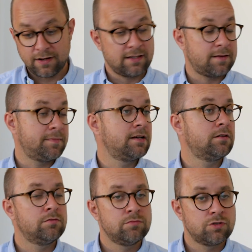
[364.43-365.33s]
Vielleicht hat
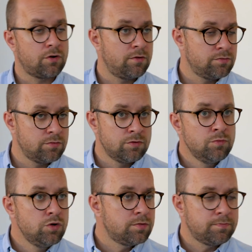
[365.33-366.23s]
man ein, ein
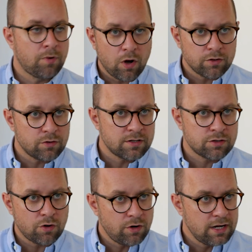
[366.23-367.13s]
Moodboard oder ein
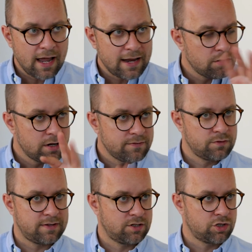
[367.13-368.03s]
Storyline oder irgendwie
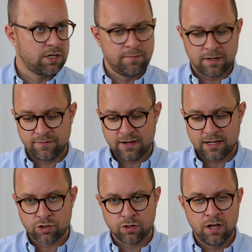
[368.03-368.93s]
sowas geschrieben, hat
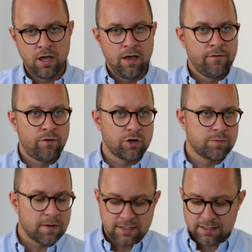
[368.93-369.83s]
vielleicht schon
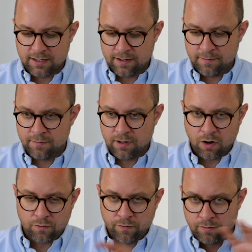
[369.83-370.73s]
Vorgespräch ähm,
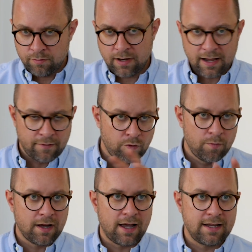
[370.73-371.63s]
auch länger
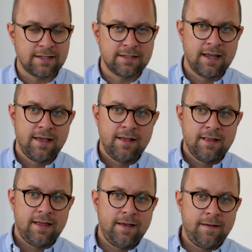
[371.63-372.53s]
vorbereitet.
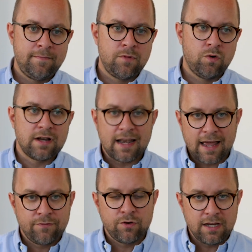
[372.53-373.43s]
Ähm, und
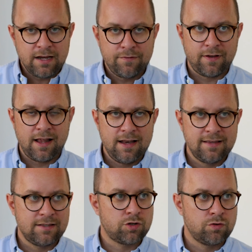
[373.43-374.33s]
allein für den Fall
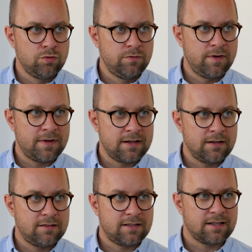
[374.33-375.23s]
ist es schon gut, wenn
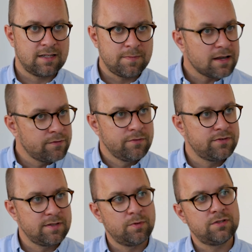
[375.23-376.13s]
man sagt, ich mache eine
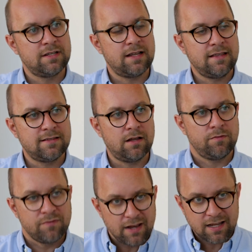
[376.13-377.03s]
50%
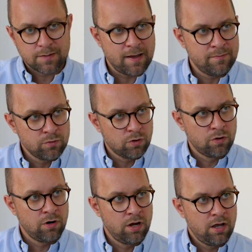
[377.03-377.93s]
Anzahlung, verlange ich bei
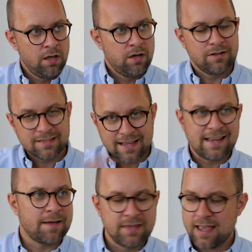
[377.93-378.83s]
Buchungen und das
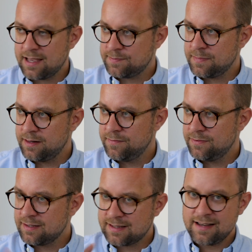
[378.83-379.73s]
Geld habt ihr erstmal.
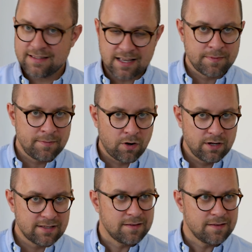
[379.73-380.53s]
Das Geld ist erstmal bei euch.